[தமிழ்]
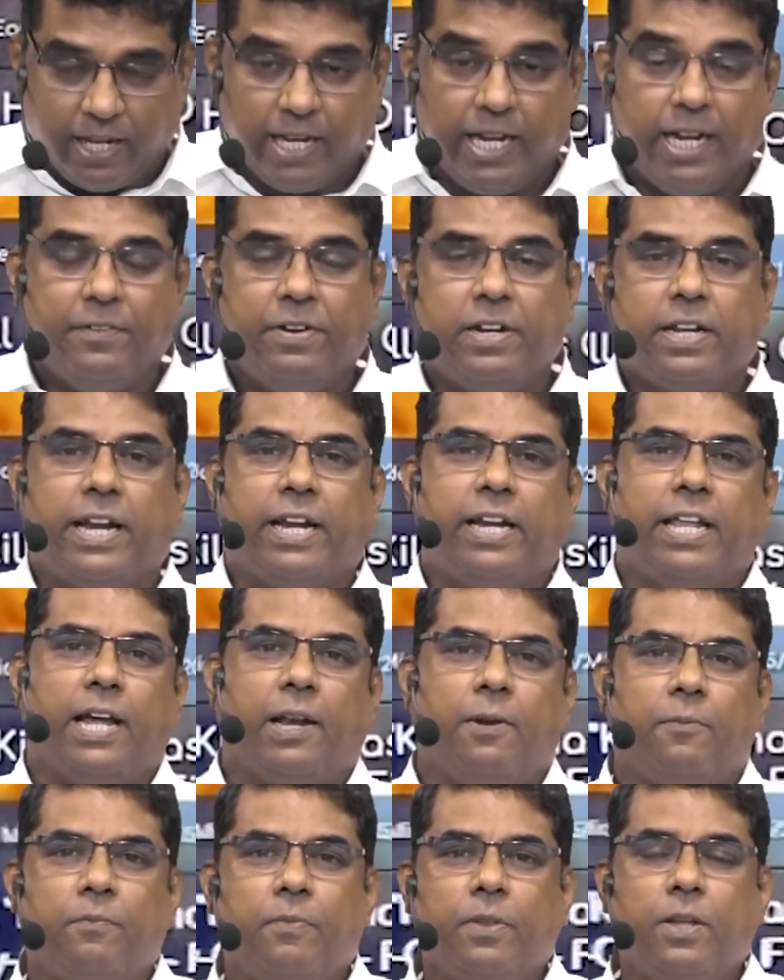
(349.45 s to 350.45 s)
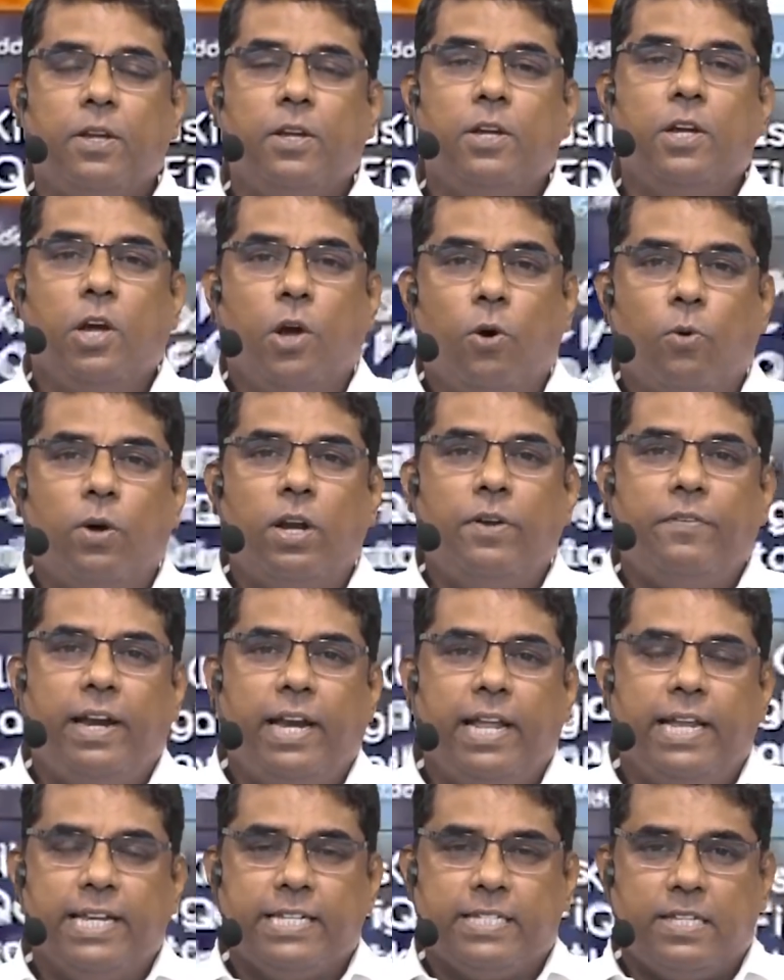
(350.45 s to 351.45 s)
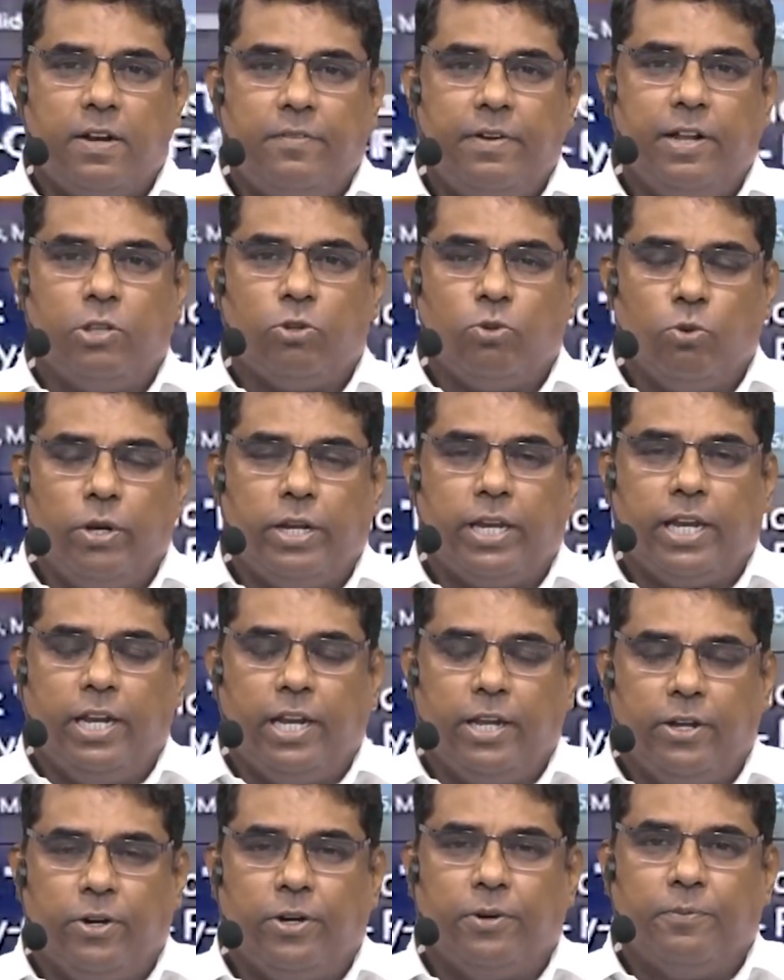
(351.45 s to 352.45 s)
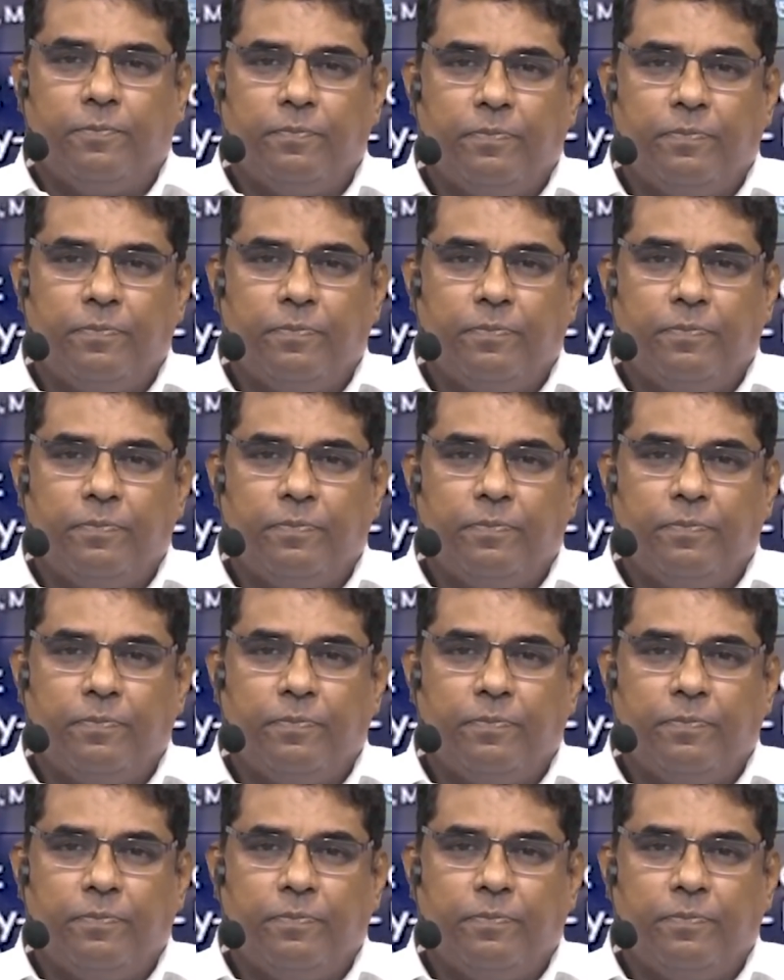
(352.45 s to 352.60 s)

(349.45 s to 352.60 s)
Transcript: என்னவென்று கேட்டால் ஒருவேளை இஸ்ரேல் துருக்கியிலேயோ